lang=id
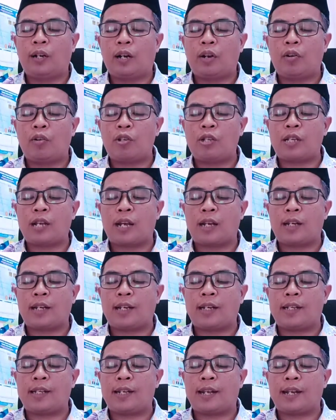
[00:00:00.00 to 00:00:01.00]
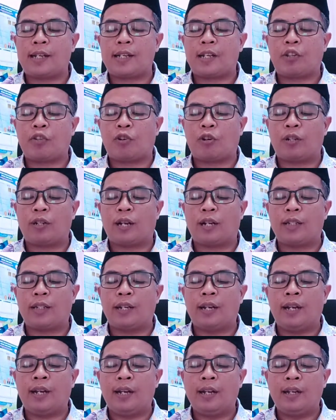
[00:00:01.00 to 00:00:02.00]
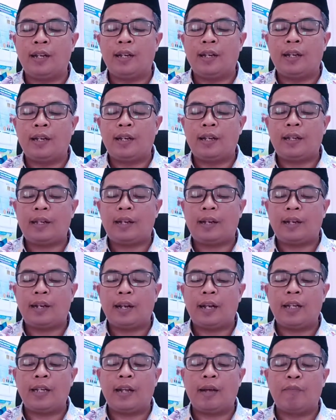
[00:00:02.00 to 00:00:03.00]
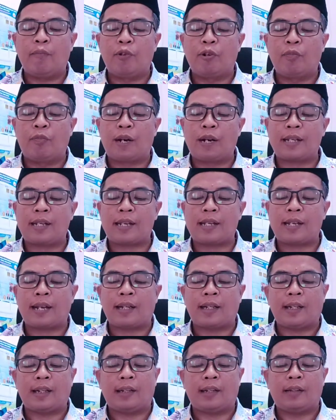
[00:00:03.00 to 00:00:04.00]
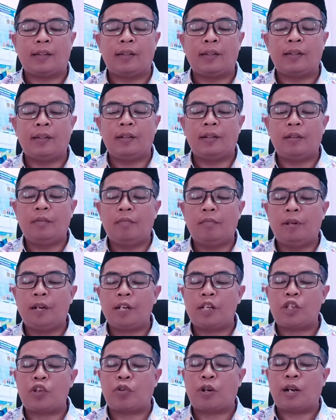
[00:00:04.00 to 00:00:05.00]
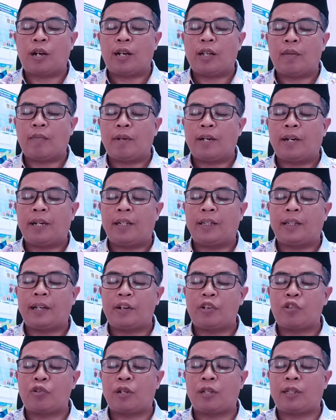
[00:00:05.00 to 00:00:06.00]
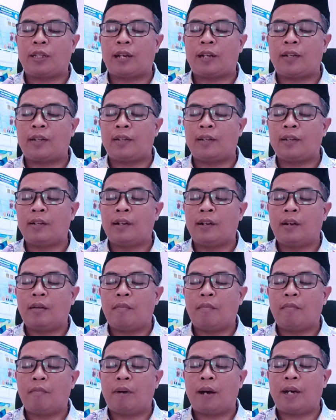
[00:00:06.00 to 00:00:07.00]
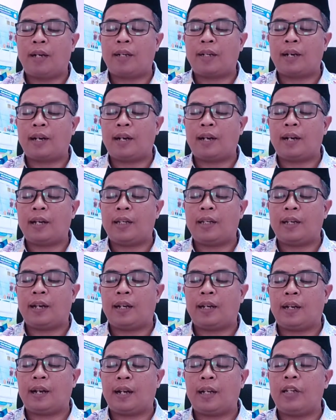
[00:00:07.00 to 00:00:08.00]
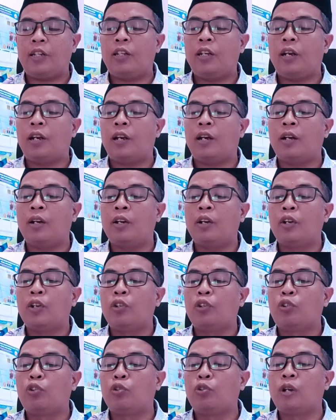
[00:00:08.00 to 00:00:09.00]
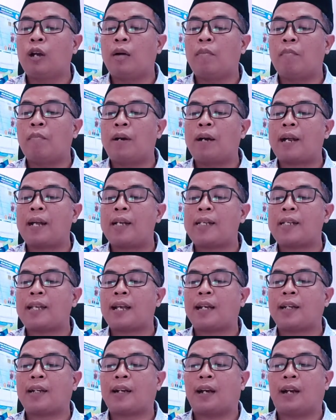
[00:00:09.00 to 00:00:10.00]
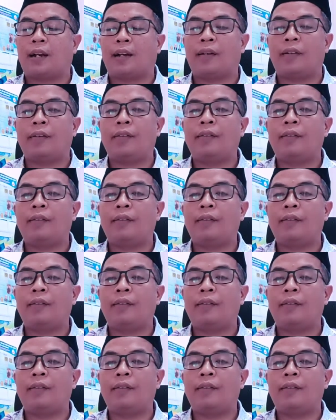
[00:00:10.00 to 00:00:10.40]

Kalau sakit salah satu organnya, yang lainnya pun merasa sakit. Bila saudaranya menderita kesulitan, maka yang lainnya juga merasakan.